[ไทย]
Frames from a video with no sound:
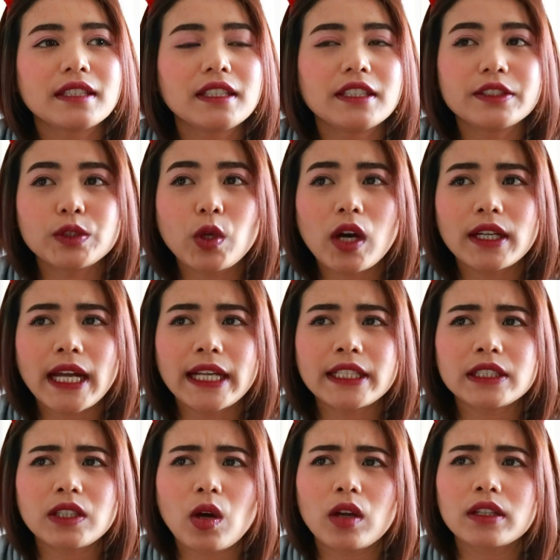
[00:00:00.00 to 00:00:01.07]
ถึงช่วงนั้น
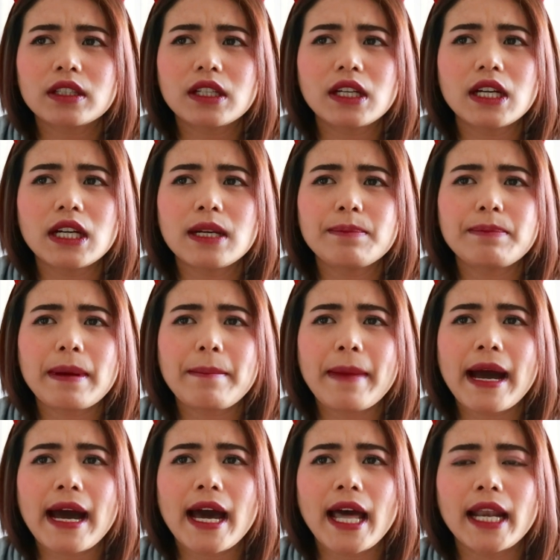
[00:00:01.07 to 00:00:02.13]
ตอนขึ้นประ
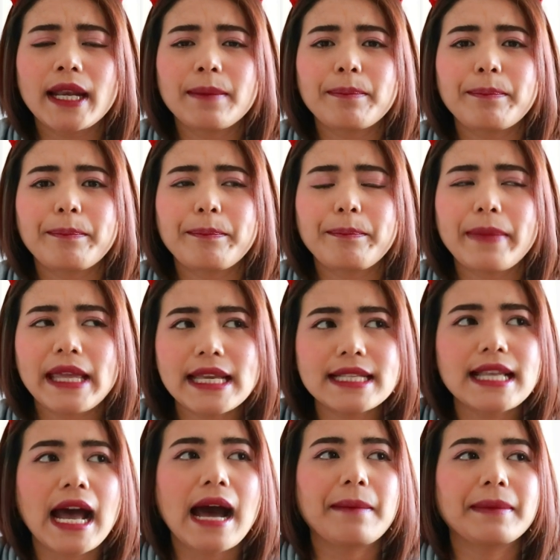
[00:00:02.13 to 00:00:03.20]
มาณปี
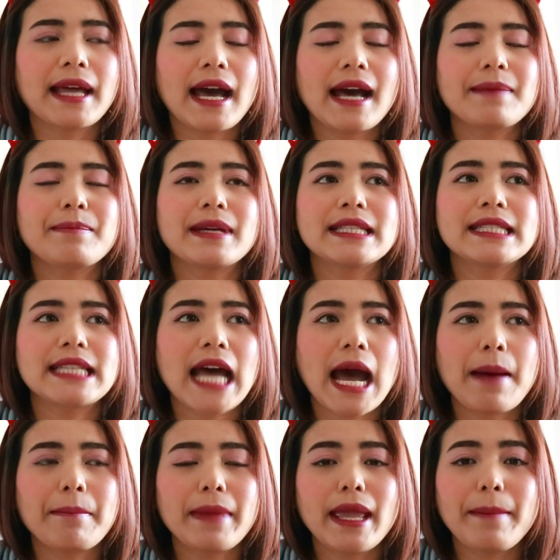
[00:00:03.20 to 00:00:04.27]
3นะคะมันจะ
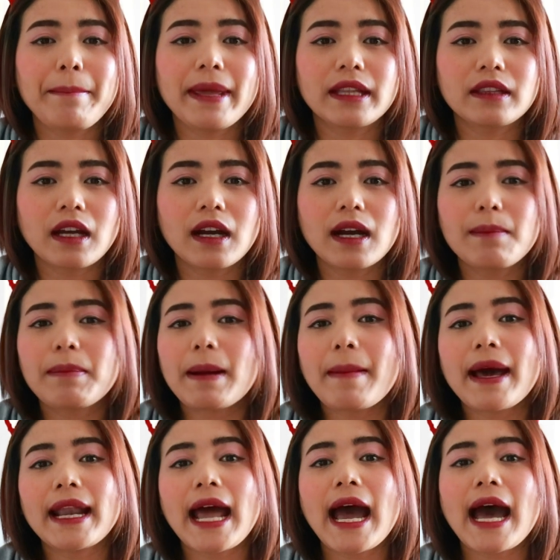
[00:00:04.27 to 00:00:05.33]
มีปิดเทอมประ
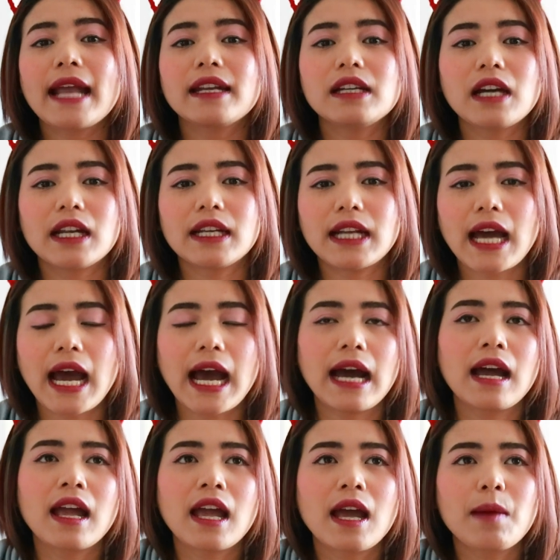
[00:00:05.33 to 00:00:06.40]
มาณ 5 เดือนนะคะ
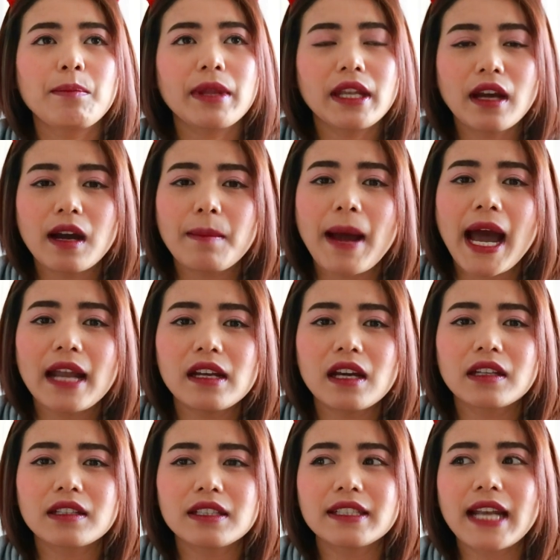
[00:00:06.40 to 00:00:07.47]
ปิดเทอม5 เดื
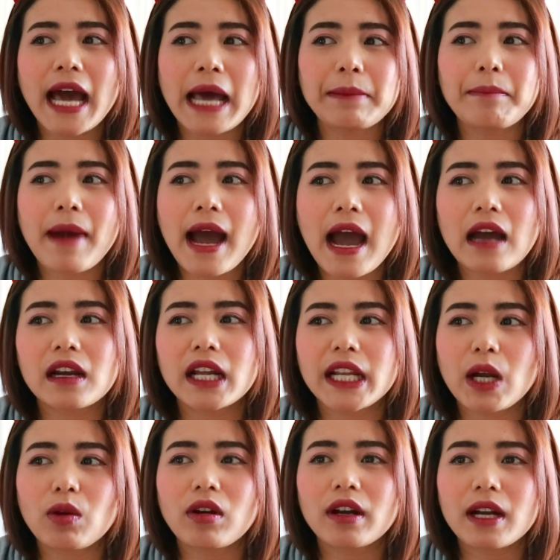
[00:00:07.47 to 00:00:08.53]
อนคือนานมากเลย
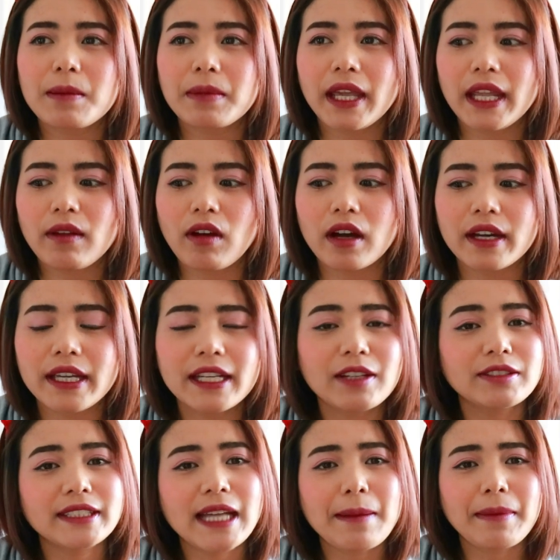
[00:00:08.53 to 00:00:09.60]
เราก็เริ่มคิดว่าเฮ้ย
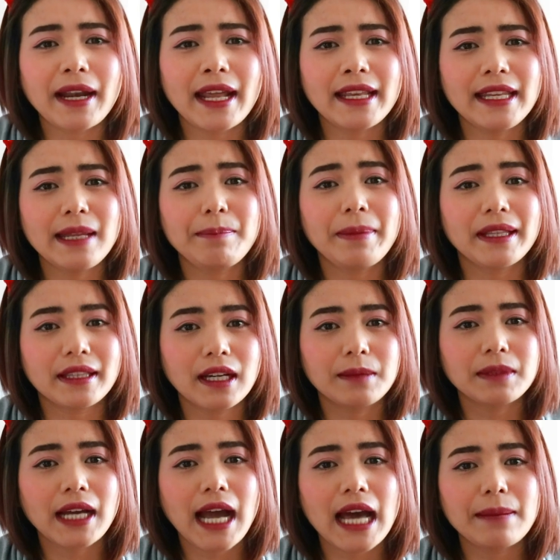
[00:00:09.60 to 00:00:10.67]
เราจะทำอะไรดี ปิดเทอ
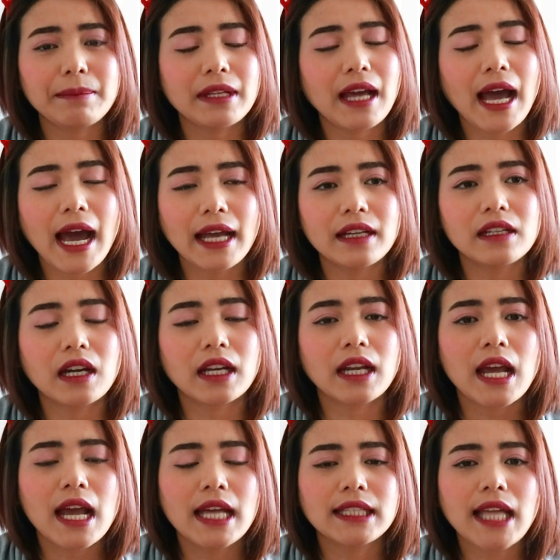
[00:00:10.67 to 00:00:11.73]
มตั้งห้าเดือน
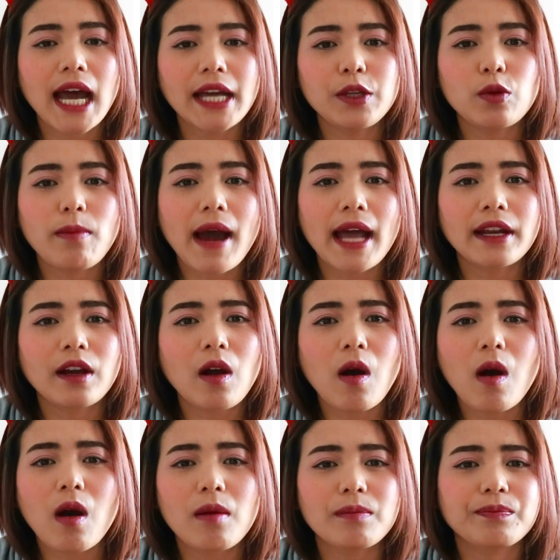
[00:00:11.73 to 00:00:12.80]
ถ้าอยู่บ้านก็